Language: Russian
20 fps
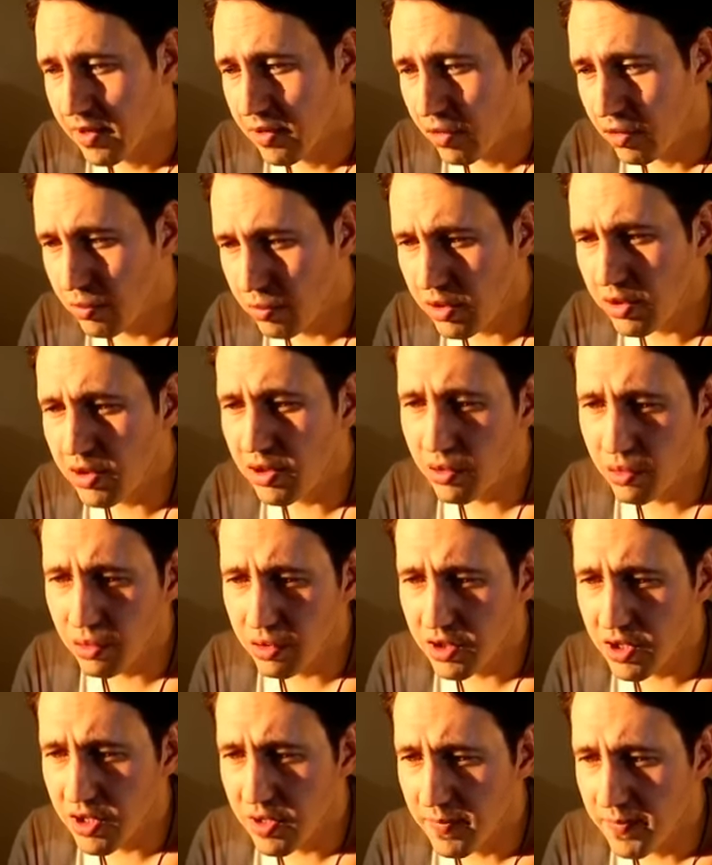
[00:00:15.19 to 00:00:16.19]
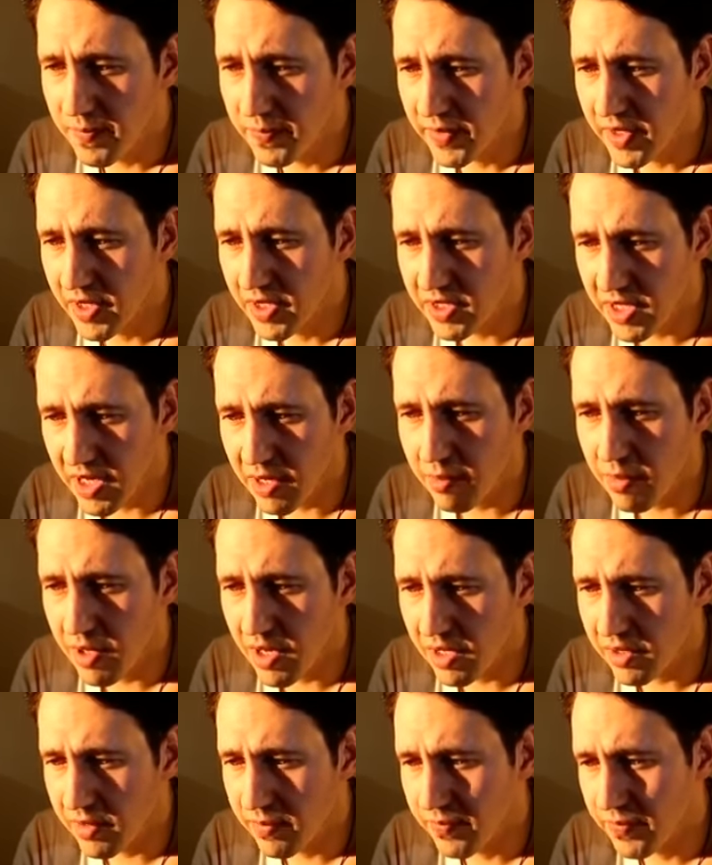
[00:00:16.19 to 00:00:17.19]
Он был не русский, из
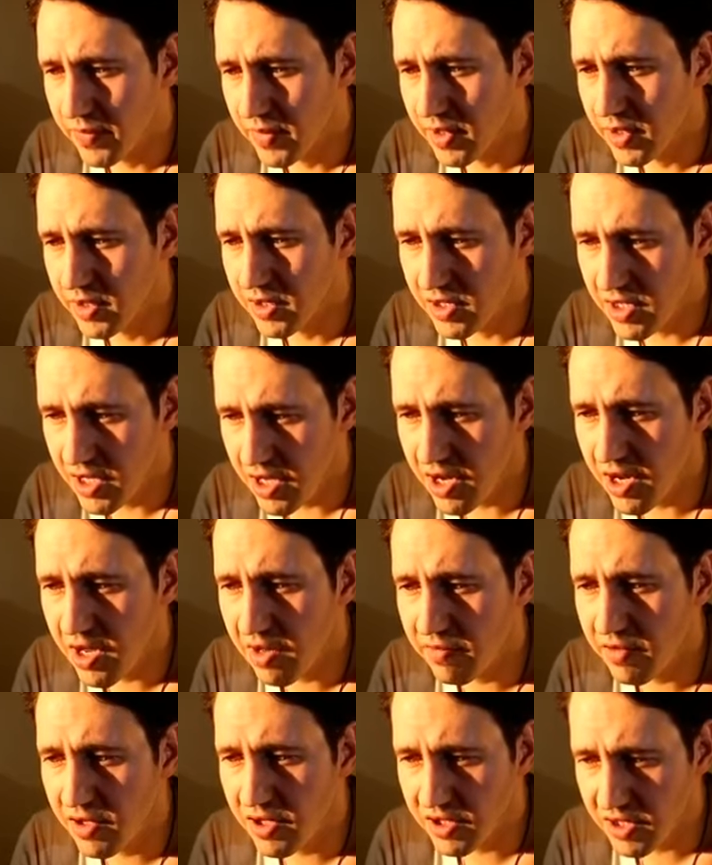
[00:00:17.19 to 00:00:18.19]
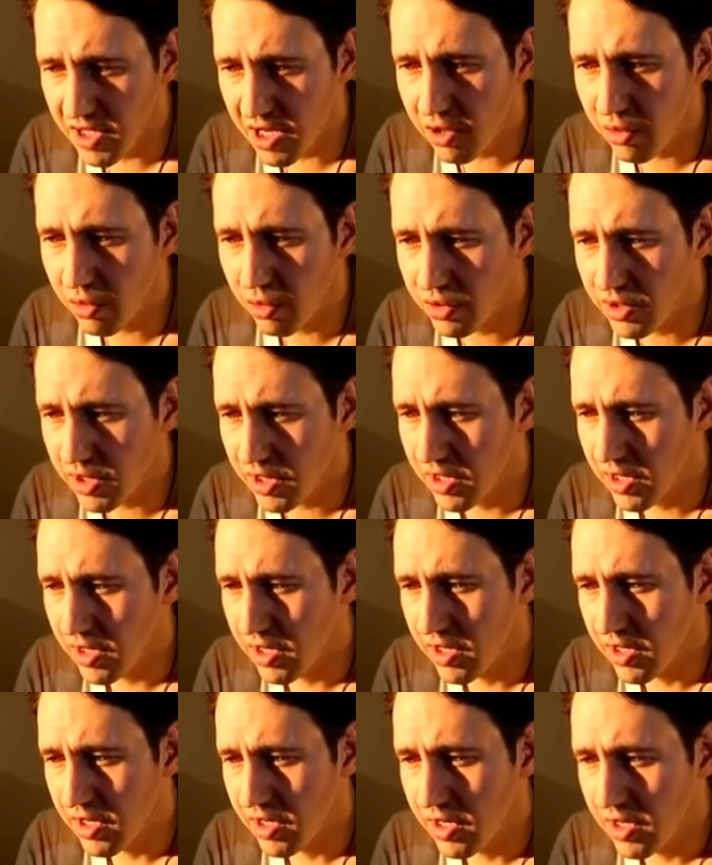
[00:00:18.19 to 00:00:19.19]
армян, с деревни, из народа.
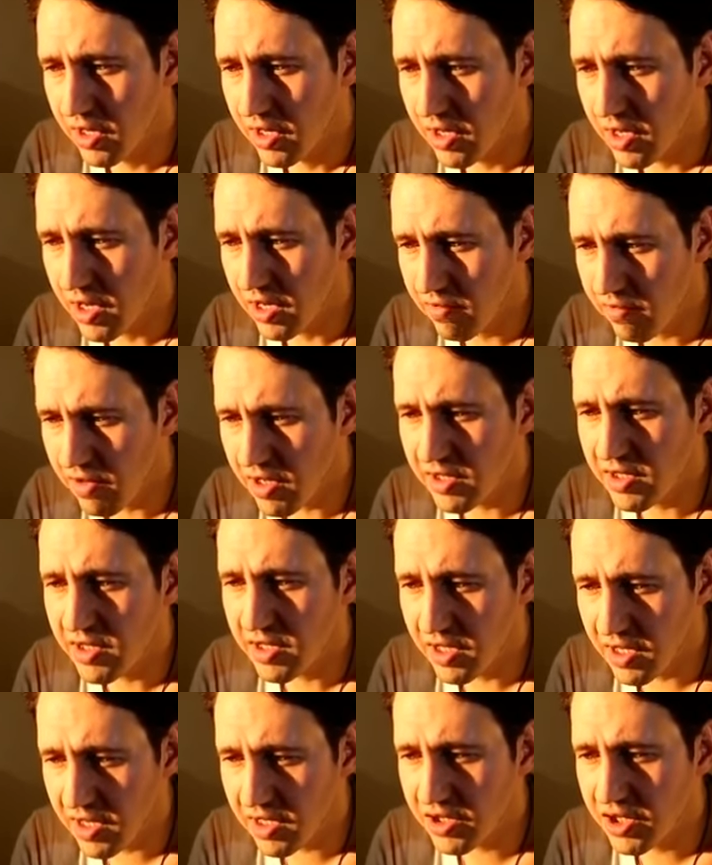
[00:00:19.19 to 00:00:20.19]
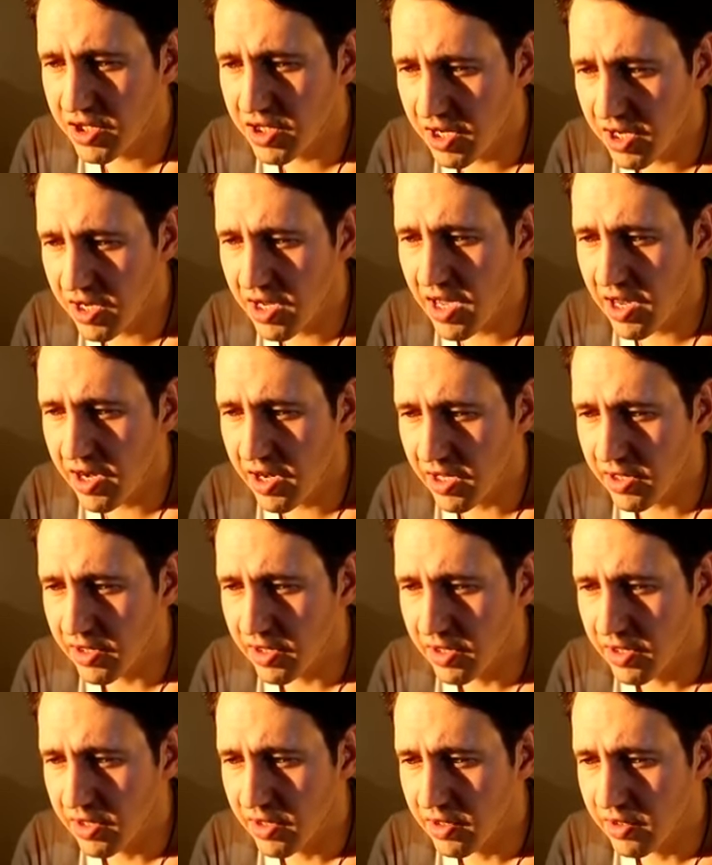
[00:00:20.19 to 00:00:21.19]
Агван Тигранович Григорян,
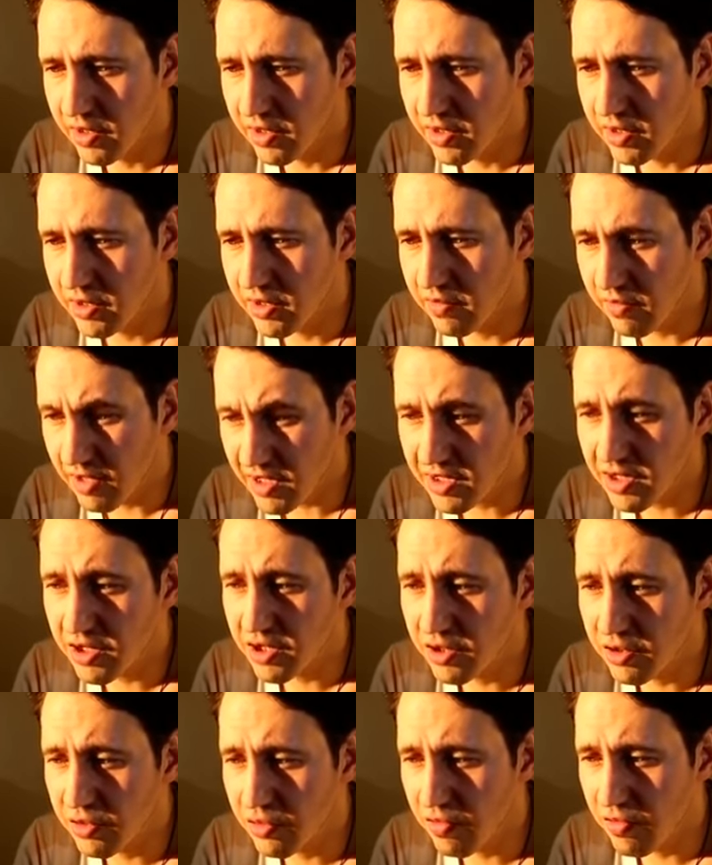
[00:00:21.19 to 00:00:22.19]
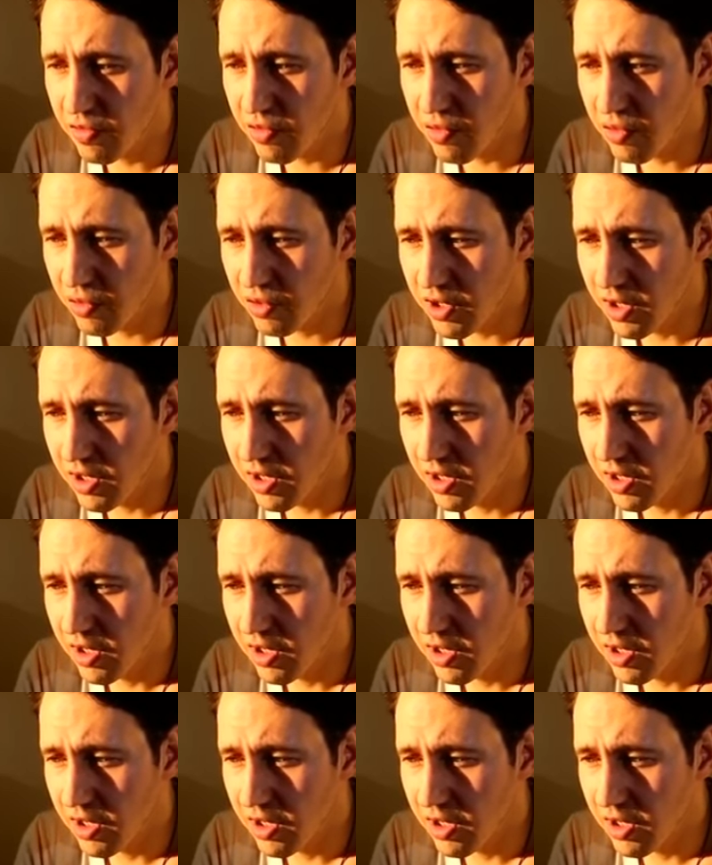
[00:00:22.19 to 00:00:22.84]
26 -го года.